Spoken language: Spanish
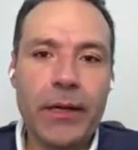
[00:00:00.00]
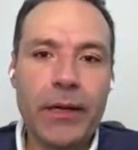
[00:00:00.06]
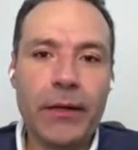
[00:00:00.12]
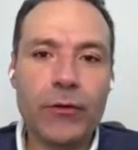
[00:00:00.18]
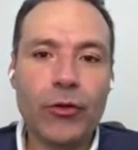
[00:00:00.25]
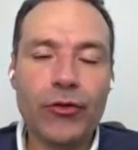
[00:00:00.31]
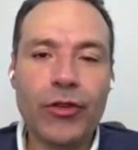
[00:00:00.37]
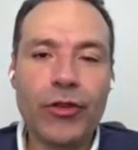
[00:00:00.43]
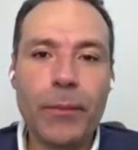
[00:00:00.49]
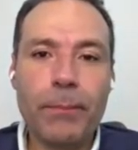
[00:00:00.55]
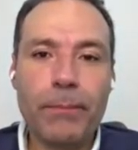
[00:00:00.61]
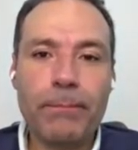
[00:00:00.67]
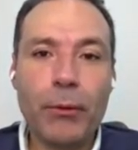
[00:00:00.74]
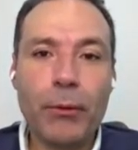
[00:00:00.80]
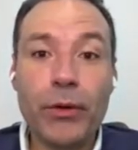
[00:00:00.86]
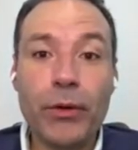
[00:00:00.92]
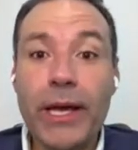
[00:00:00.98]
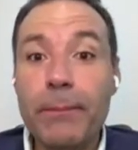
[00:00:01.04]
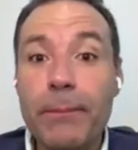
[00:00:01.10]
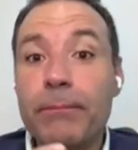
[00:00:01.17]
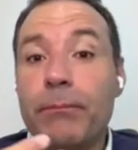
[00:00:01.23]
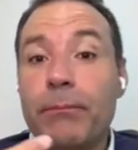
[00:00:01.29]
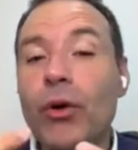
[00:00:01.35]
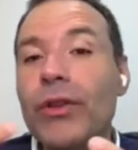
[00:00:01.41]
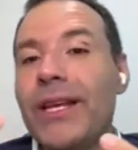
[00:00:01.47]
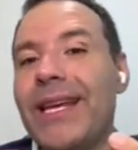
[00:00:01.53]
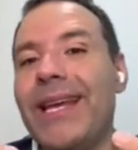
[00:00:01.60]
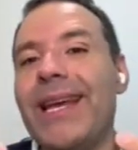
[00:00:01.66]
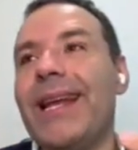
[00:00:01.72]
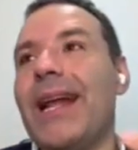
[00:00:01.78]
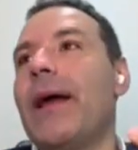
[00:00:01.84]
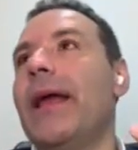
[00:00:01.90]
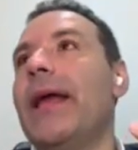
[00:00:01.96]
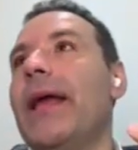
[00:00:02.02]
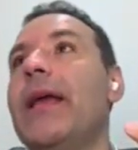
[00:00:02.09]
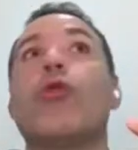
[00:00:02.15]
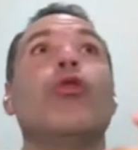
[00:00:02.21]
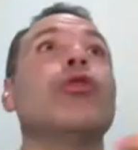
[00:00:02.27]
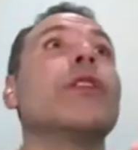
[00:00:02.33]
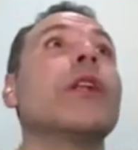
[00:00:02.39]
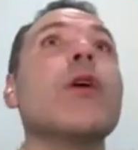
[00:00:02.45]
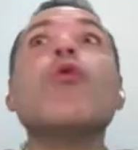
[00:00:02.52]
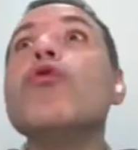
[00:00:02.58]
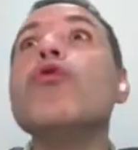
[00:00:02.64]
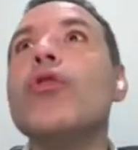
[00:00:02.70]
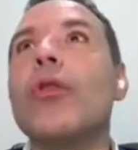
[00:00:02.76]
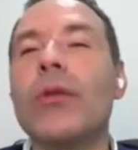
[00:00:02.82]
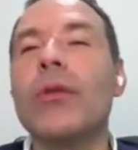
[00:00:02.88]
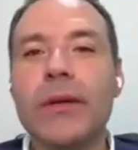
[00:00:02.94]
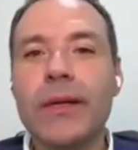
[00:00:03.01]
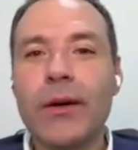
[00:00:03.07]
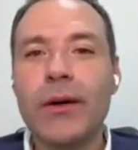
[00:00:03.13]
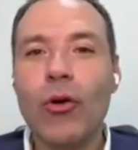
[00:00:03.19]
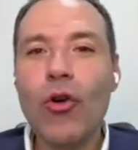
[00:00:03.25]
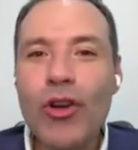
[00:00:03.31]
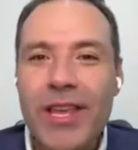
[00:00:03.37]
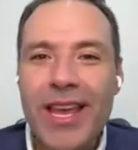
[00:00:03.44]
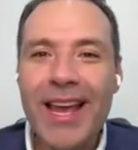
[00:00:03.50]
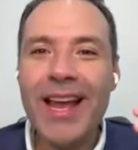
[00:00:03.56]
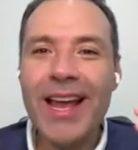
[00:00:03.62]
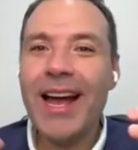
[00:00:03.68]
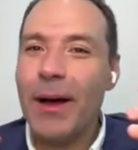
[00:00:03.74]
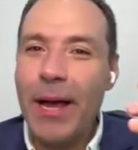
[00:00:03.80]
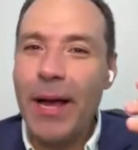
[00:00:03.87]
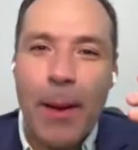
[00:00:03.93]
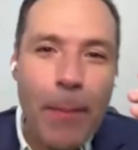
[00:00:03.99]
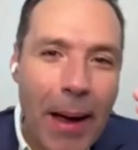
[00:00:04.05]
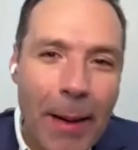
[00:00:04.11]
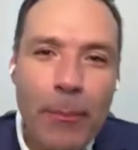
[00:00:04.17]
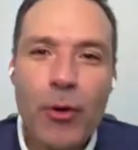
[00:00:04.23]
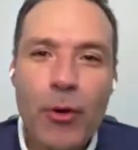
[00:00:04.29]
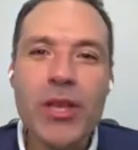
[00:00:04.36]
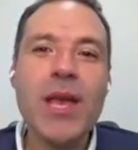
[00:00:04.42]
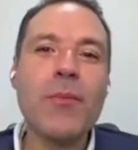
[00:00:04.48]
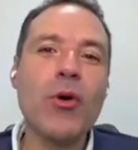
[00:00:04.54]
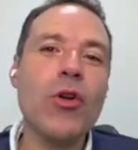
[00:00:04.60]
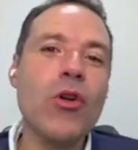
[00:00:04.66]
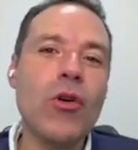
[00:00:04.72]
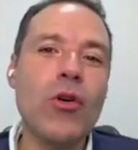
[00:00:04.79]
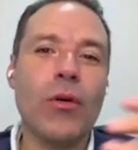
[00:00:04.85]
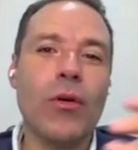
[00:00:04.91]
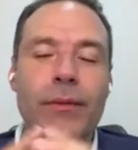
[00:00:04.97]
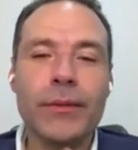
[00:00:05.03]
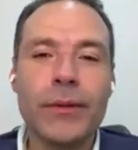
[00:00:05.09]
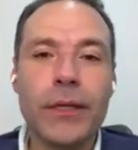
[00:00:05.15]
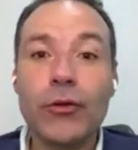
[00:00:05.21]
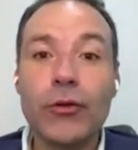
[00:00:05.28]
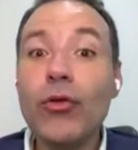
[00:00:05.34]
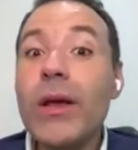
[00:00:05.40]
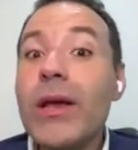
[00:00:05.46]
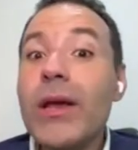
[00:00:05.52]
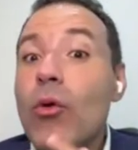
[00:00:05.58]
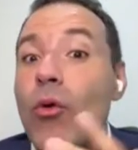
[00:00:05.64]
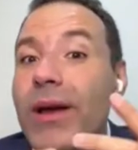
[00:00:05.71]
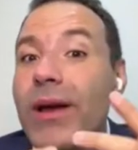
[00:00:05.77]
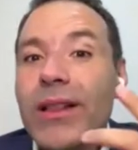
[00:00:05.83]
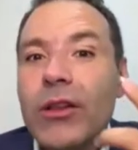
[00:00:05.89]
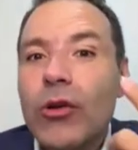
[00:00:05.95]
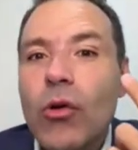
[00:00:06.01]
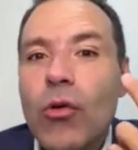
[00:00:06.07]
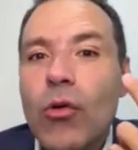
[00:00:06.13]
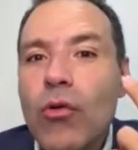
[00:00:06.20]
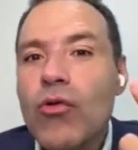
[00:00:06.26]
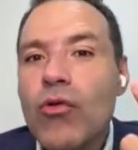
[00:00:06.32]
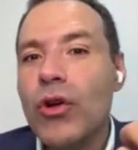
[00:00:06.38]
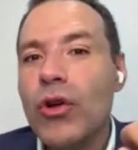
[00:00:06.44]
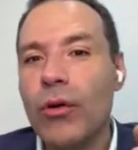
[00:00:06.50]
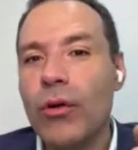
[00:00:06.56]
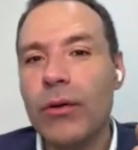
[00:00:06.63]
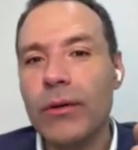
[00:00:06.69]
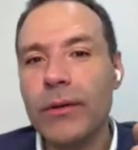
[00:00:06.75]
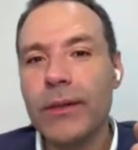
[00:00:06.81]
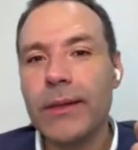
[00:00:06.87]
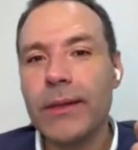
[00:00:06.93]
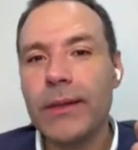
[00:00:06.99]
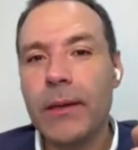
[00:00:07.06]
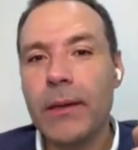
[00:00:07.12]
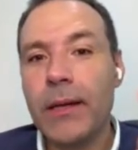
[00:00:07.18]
Entonces, porque vos dijeras, encontré uno, oye, eh, apoyémoslo, no encuentro uno. Mm.